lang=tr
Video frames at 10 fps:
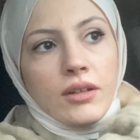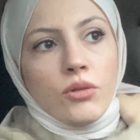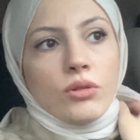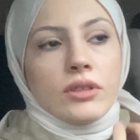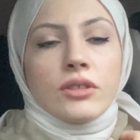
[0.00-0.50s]

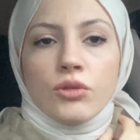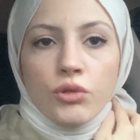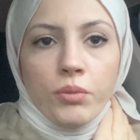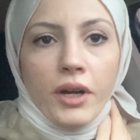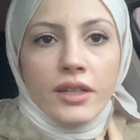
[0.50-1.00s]
oranın
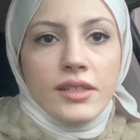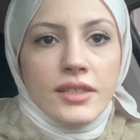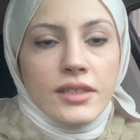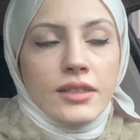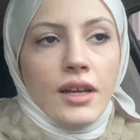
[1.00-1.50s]

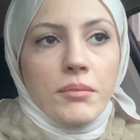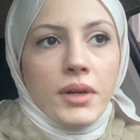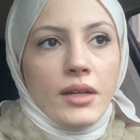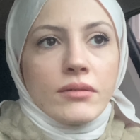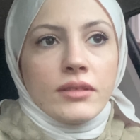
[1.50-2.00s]
kütüphanesinden
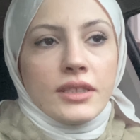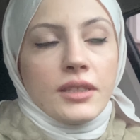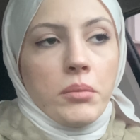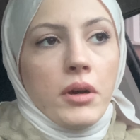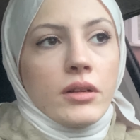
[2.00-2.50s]
ben
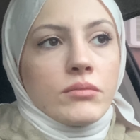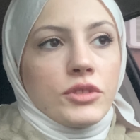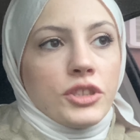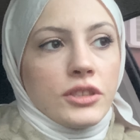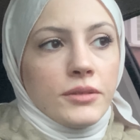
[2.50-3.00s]
kitap
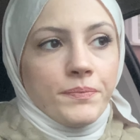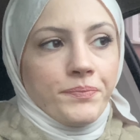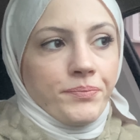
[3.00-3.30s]
almıştım.